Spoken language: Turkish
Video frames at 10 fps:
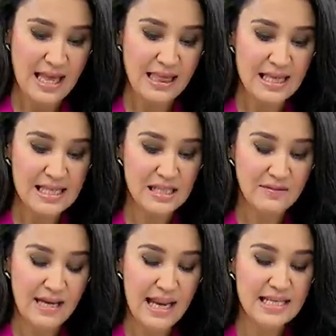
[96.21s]
Nasıl
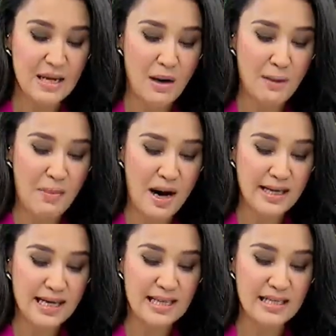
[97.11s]
ve ne zaman
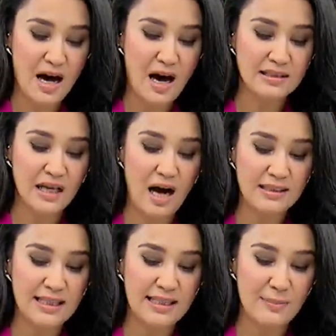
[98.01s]
markete rahat
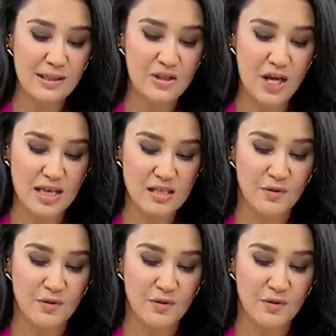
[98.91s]
rahat gidebileceğiz?